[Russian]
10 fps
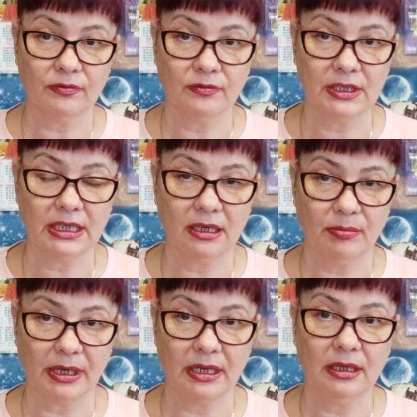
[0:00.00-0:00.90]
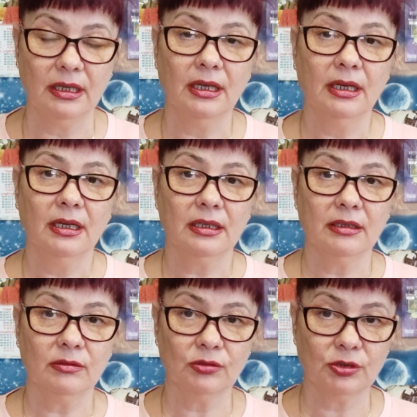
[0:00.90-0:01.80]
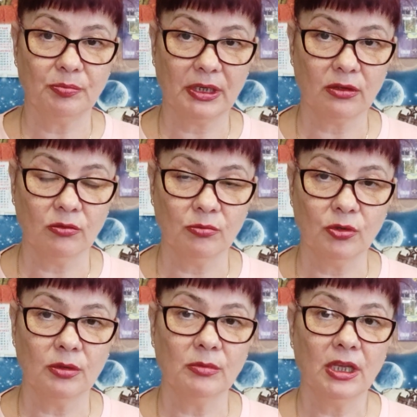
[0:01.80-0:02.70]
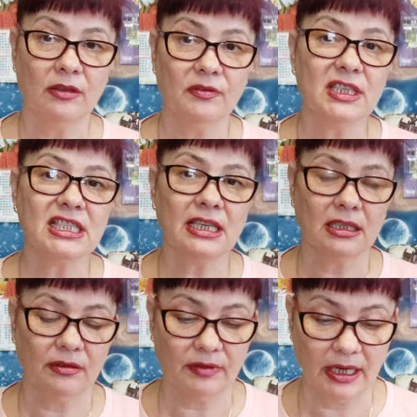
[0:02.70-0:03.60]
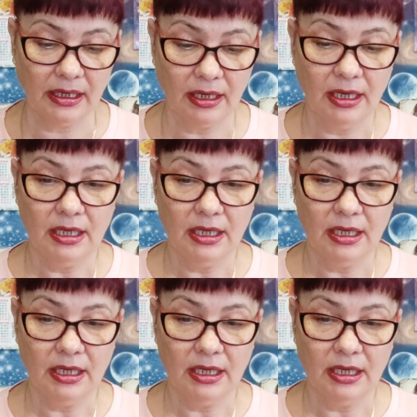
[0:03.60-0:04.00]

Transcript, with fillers: в декабре, а, уже перед Новым годом, весь январь.